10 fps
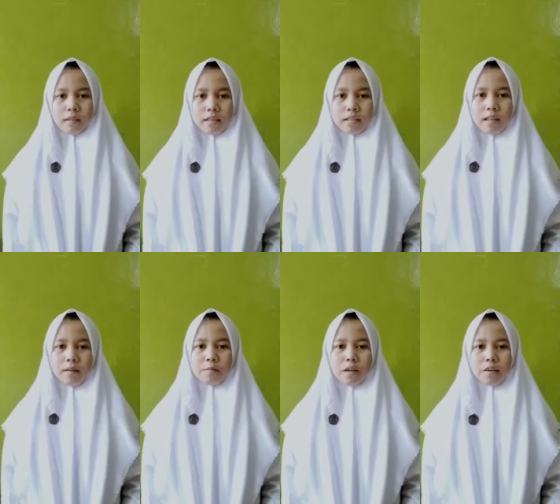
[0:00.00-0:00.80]

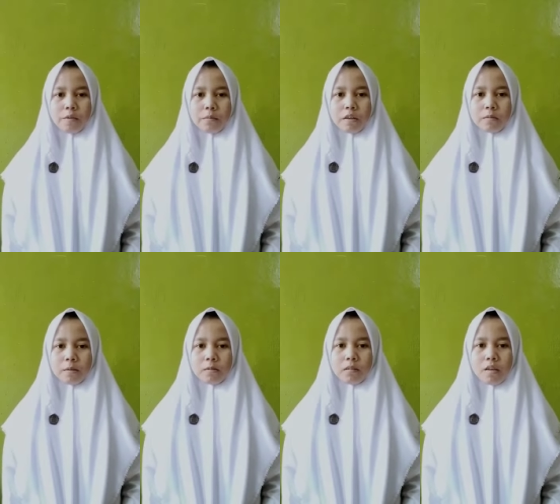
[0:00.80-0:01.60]
Assalamualaikum
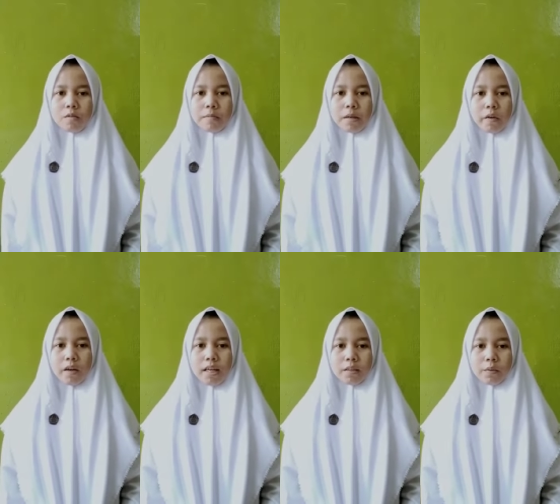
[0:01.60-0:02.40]
warahmatullahi
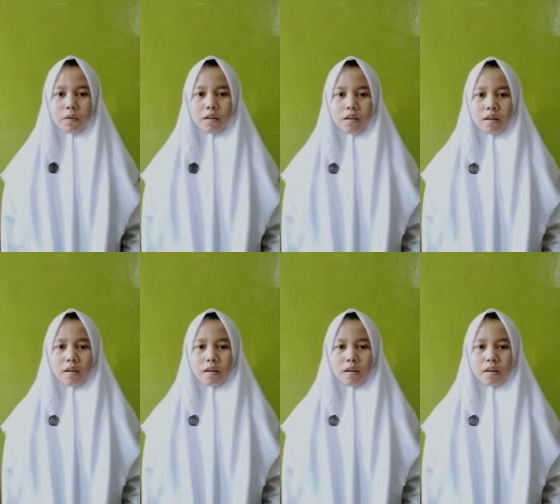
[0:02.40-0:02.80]
wabarakatuh.